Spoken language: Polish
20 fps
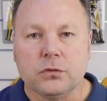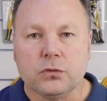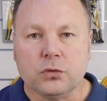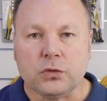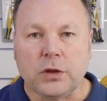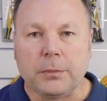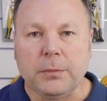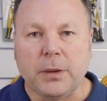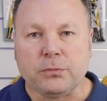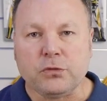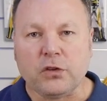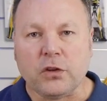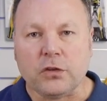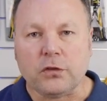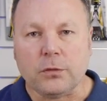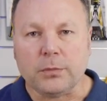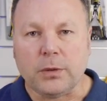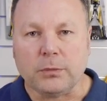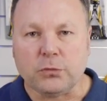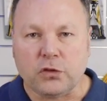Tutaj mam przed
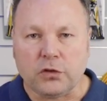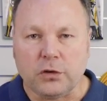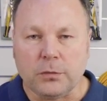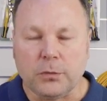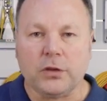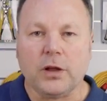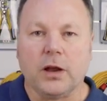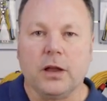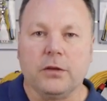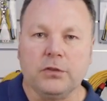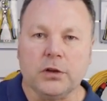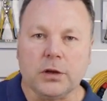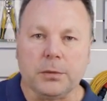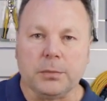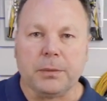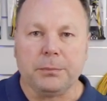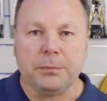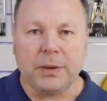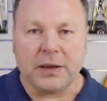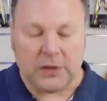sobą trzy modele
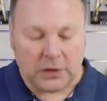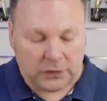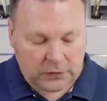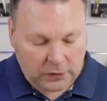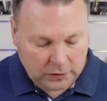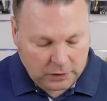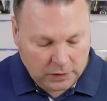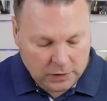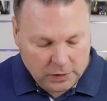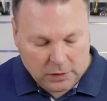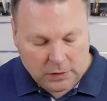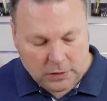firmy Benetech.